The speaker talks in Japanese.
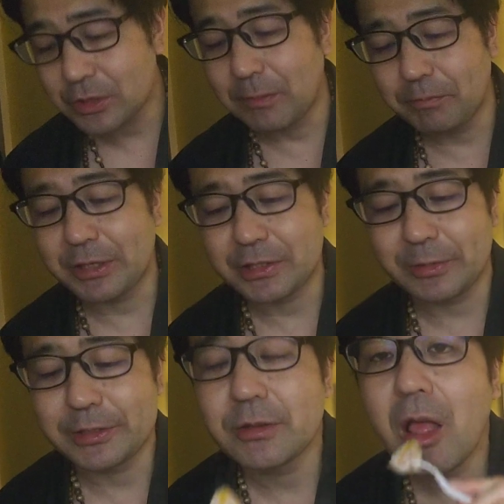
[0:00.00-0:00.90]
くさっぱりして
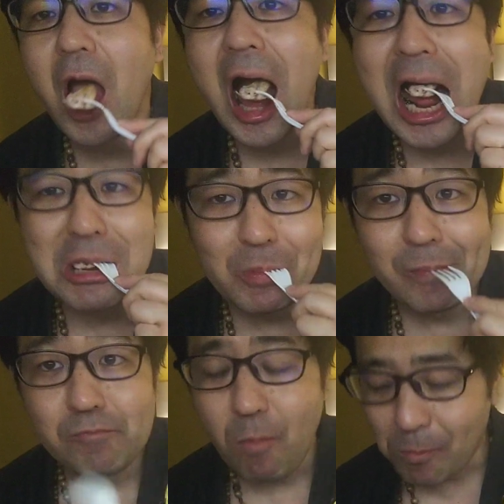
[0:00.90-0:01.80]
ます
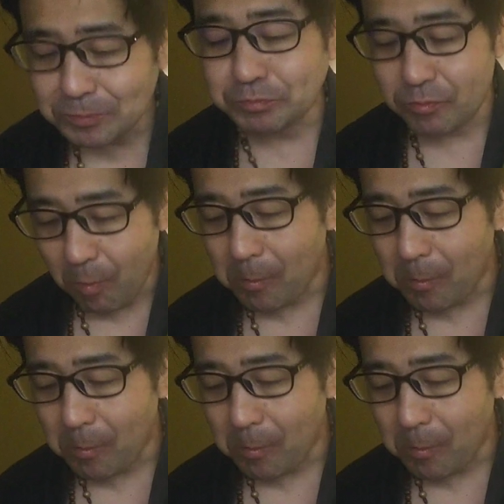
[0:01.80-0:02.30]
うん